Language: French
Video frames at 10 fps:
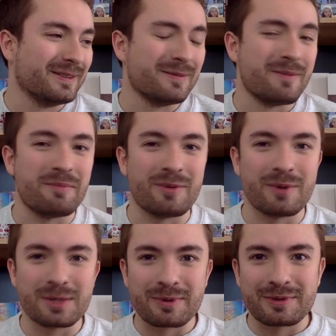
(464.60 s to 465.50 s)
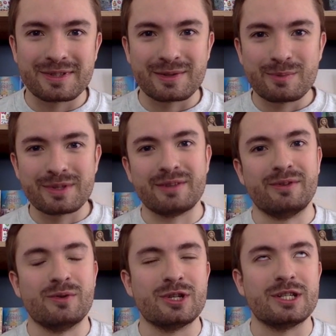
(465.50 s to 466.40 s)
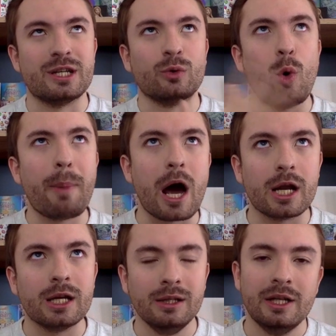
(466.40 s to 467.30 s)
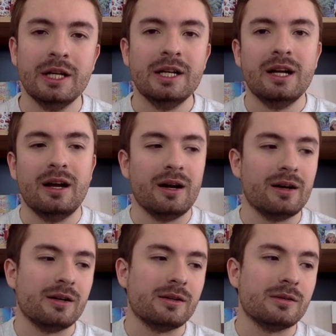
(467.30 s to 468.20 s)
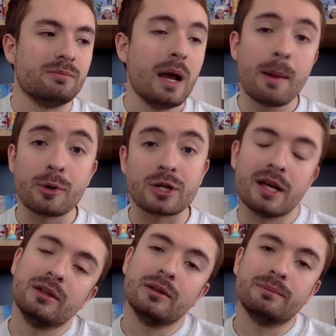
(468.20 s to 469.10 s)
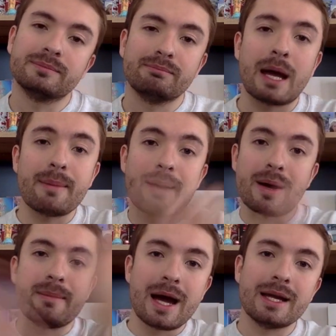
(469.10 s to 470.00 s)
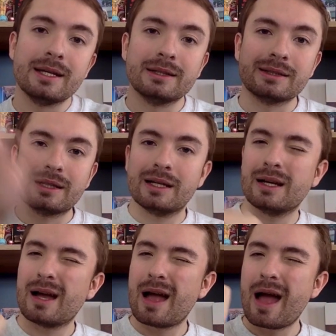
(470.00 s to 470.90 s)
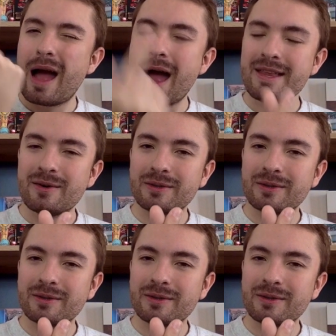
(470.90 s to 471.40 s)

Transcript: bah pour moi, je pense que c'est tout pour cette vidéo, j'ai déjà trop parlé. Euh, bah à la prochaine. Bye bye bye bye. Annyeong.